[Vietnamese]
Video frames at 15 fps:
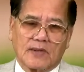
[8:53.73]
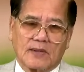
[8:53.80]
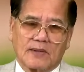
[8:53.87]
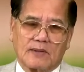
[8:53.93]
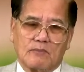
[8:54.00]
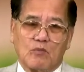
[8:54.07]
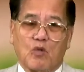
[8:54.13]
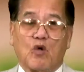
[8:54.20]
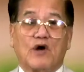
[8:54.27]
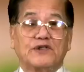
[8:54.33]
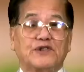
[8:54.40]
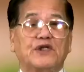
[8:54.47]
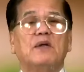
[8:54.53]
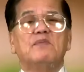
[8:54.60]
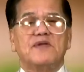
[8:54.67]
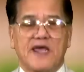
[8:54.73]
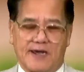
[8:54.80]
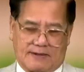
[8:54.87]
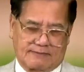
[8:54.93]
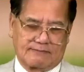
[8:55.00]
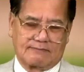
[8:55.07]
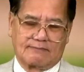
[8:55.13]
mùa diêm nhiệt.
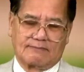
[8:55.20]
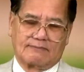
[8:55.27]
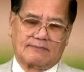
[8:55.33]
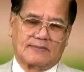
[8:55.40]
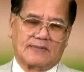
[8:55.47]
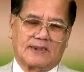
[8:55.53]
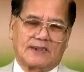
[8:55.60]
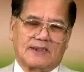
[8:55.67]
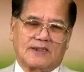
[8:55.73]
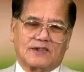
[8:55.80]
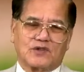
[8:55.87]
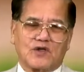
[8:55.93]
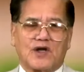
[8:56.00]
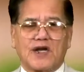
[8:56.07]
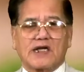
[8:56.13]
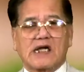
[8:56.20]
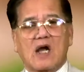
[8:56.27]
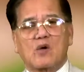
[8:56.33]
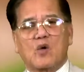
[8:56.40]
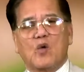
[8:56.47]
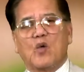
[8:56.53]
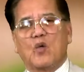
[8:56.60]
Cho nên các
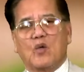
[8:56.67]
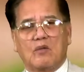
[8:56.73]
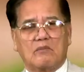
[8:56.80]
cụ